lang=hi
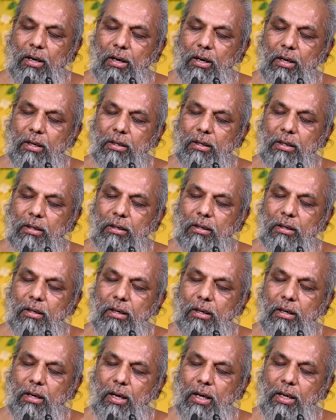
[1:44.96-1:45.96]
और
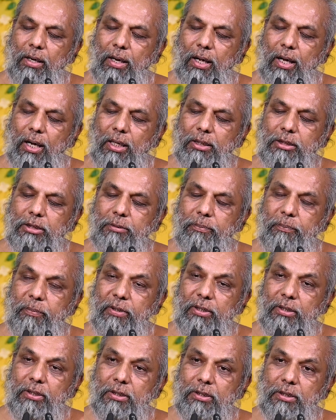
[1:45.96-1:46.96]
अनाज
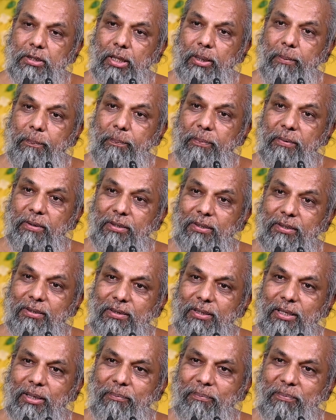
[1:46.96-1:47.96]
पीसते
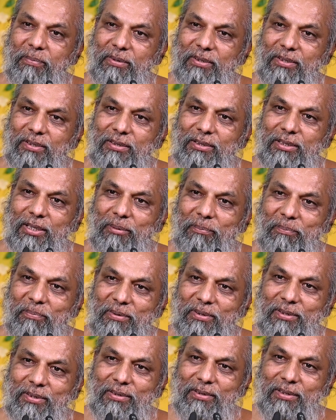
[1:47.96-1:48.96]
पीसते पीसते
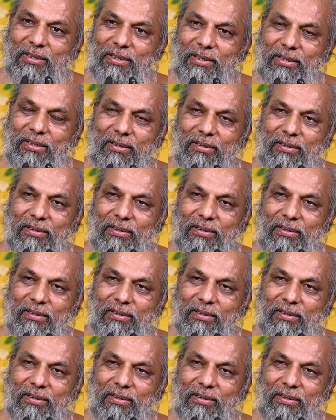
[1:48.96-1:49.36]
पीसते